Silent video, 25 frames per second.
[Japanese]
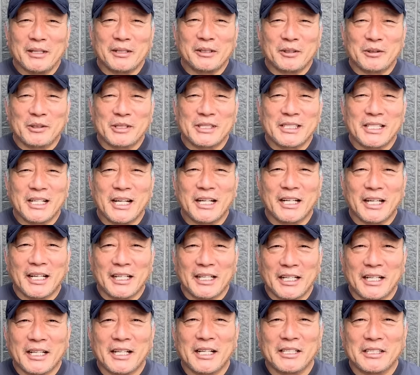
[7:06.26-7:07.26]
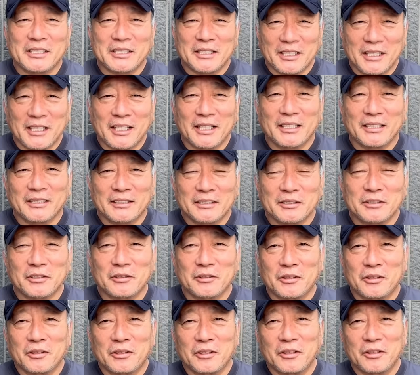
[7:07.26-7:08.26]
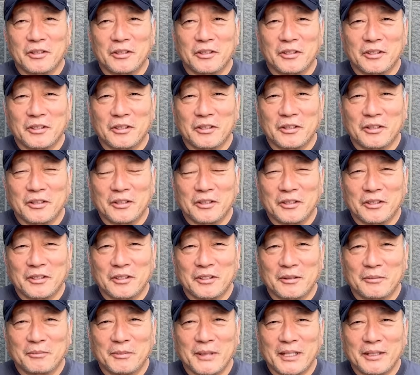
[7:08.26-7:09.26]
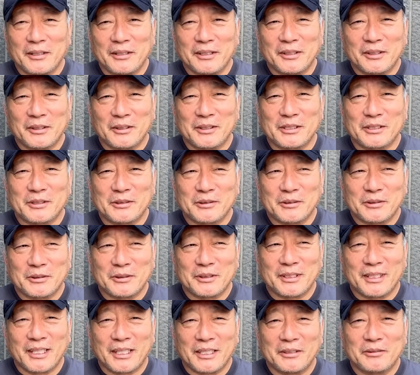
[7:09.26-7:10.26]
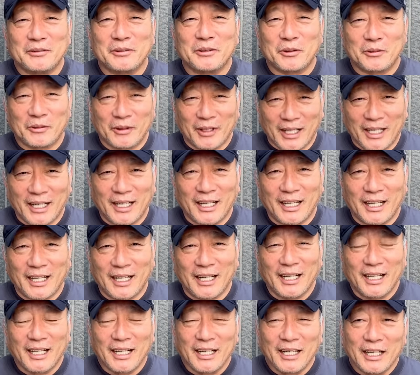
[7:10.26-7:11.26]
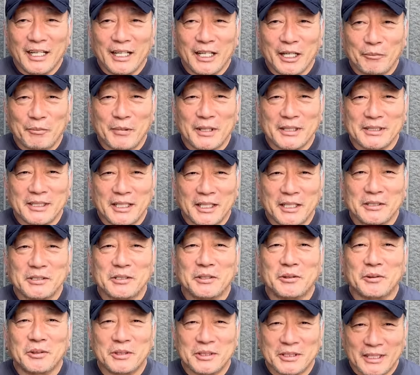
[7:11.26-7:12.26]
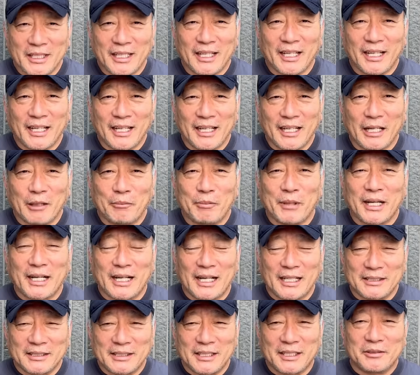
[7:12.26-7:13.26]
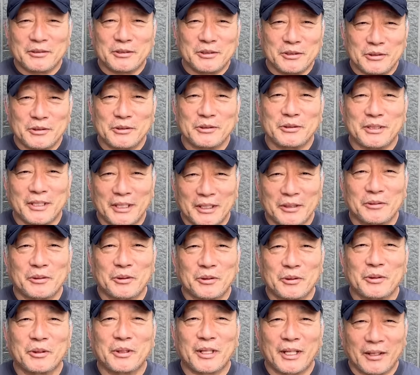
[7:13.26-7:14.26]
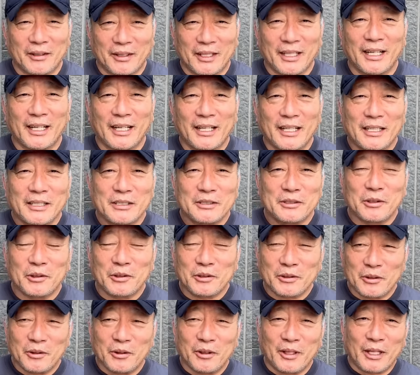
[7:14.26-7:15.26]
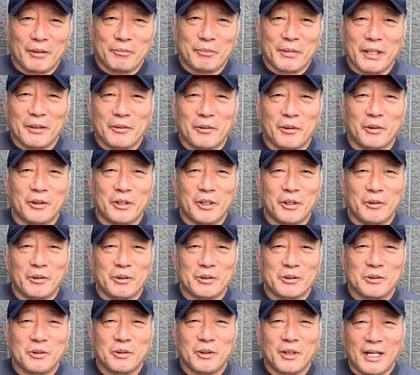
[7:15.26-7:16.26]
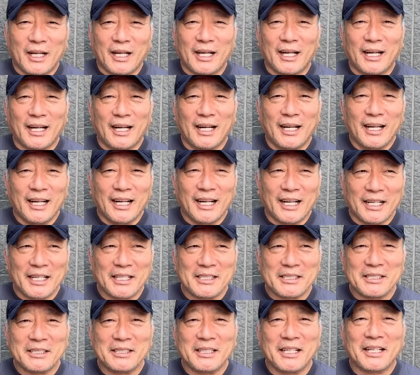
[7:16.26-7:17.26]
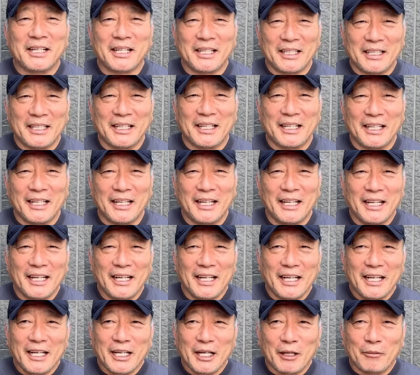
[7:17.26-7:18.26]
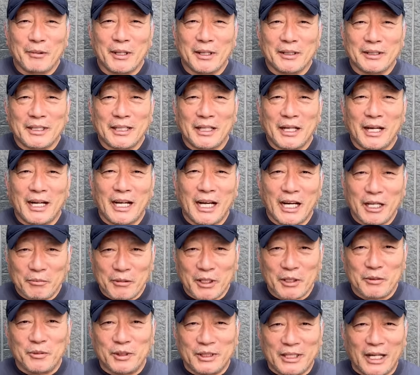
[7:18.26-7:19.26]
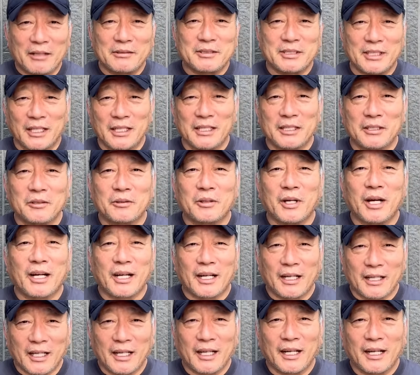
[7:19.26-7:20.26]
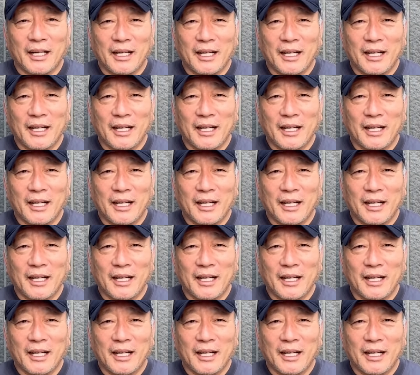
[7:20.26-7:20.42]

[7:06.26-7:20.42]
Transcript: リットにしなきゃいけないしね、うん、そのメリットにするっていうのはやっぱ成長してやっぱ活躍するっていうことだよね、うん、それとやっぱこう競争が激しいだけに、うん、やっぱライバルもたくさんいるからね